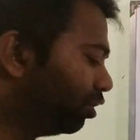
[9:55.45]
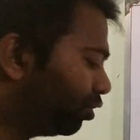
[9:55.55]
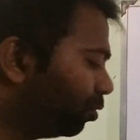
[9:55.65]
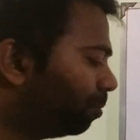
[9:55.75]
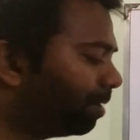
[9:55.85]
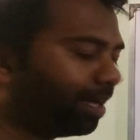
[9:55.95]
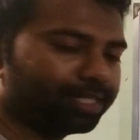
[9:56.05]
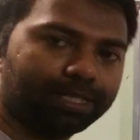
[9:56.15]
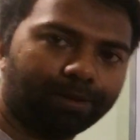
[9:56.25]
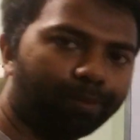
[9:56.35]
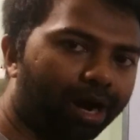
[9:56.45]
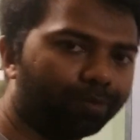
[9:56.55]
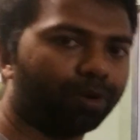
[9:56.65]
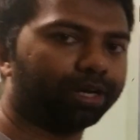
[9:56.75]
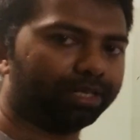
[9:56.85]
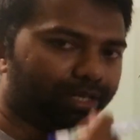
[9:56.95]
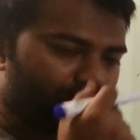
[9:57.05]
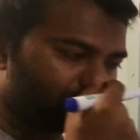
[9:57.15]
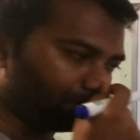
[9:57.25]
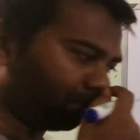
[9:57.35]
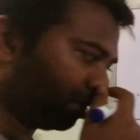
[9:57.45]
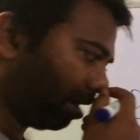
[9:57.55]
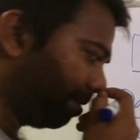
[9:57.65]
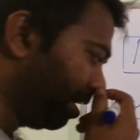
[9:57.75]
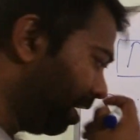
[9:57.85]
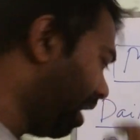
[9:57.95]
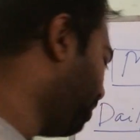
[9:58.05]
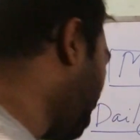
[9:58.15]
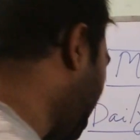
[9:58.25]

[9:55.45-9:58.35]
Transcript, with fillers: টু প্লাস ভার্ব ওয়ান ইউজ করতে হবে আমরা